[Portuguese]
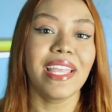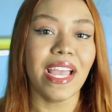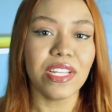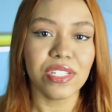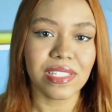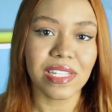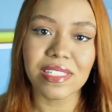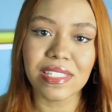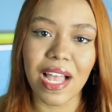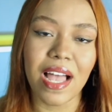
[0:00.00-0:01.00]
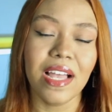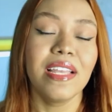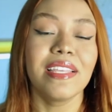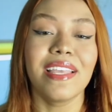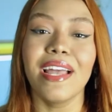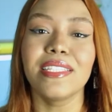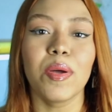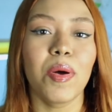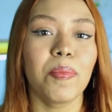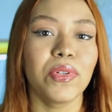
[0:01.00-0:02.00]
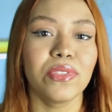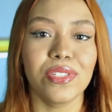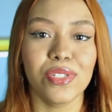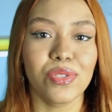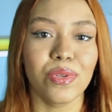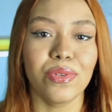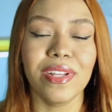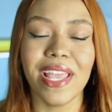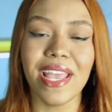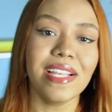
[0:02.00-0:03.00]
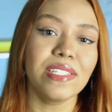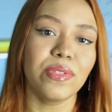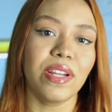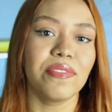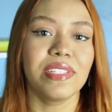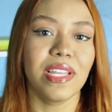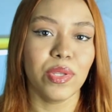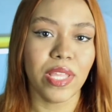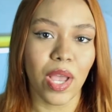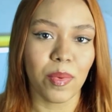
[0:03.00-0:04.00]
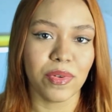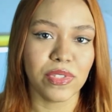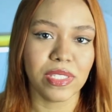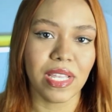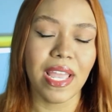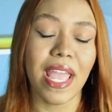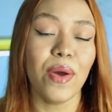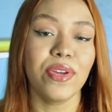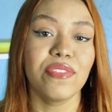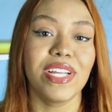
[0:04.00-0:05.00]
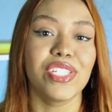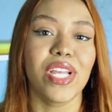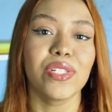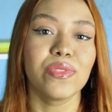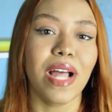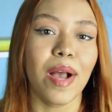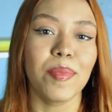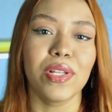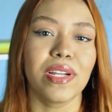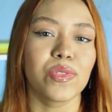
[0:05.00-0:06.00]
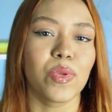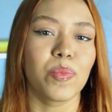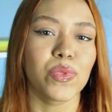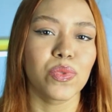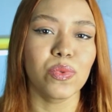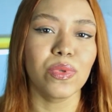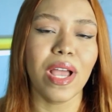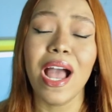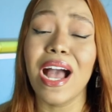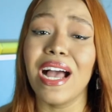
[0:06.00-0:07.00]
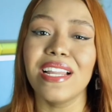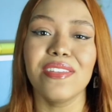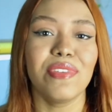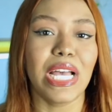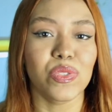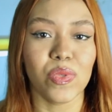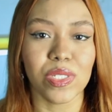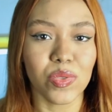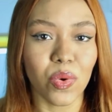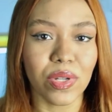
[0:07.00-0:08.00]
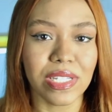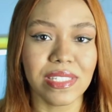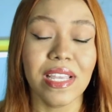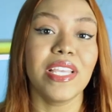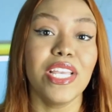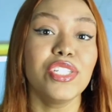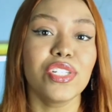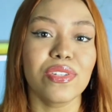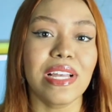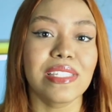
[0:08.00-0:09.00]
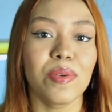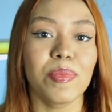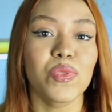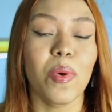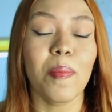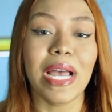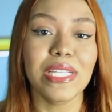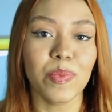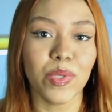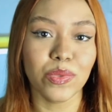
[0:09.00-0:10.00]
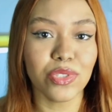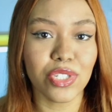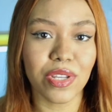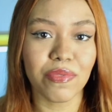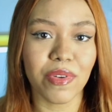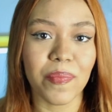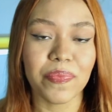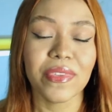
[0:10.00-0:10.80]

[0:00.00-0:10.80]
quer descansar, quer ter uma boa noite de sono, esse é o travesseiro ideal para você. É o que vai te ajudar a melhorar a sua postura, aliviar suas dores e te ajudar a ser uma pessoa mais produtiva